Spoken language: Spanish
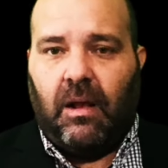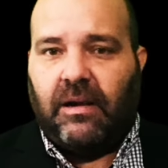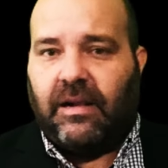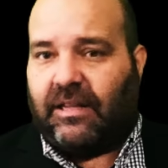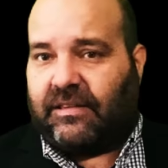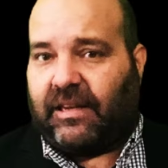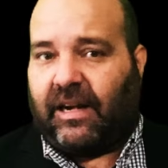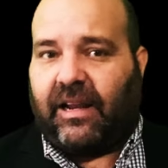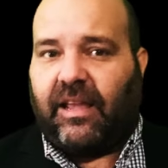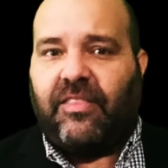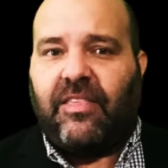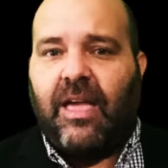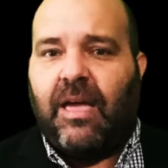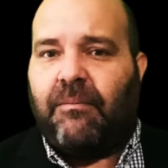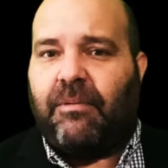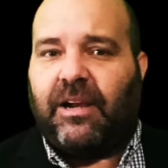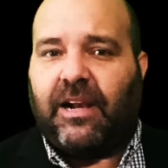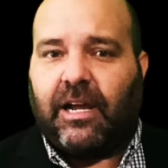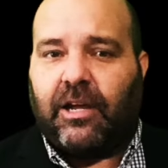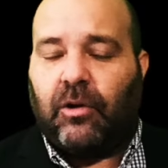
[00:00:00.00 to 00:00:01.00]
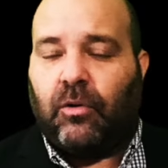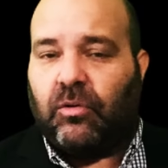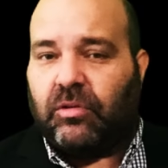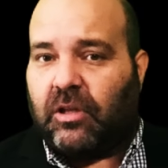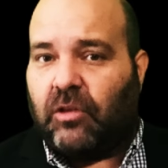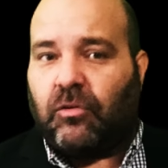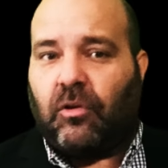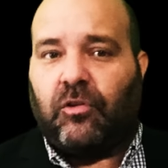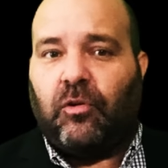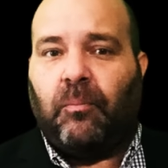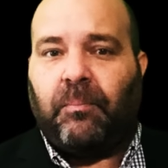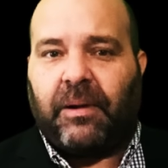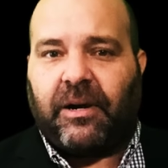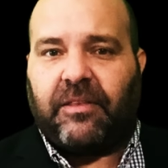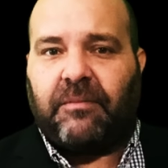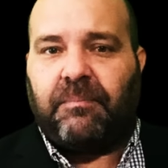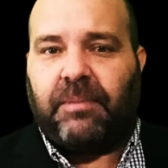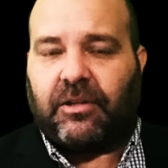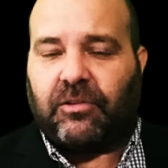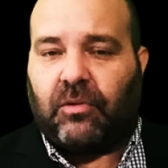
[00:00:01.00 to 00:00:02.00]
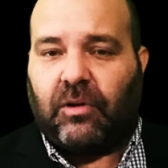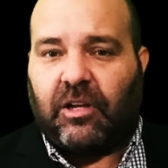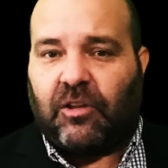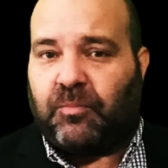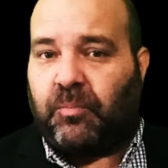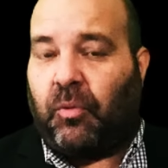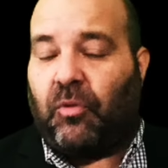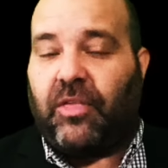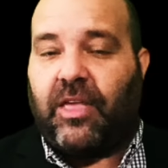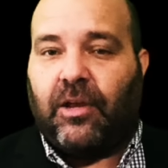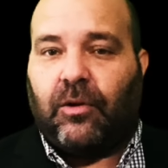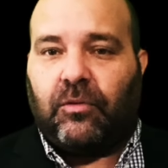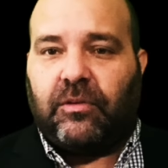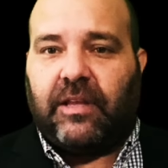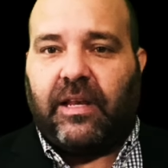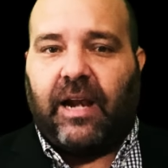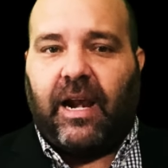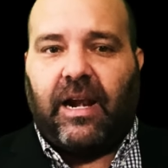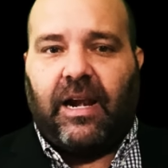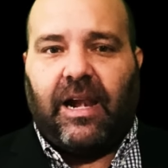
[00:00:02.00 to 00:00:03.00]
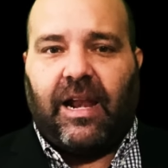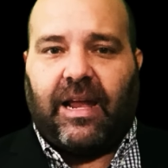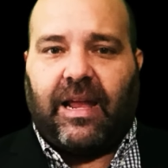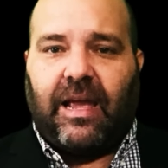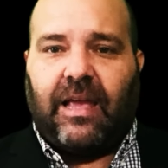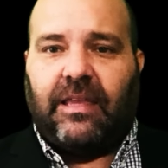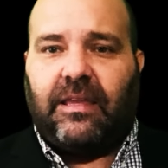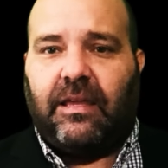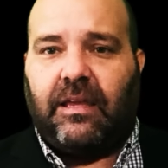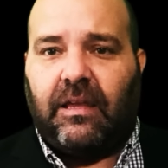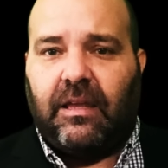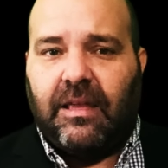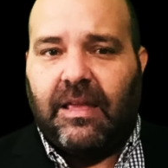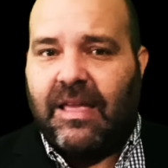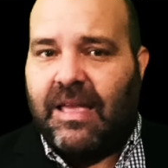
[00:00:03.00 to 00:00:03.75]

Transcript: la tragedia de Veracruz, en donde un par de personas pudieron tirar en la calle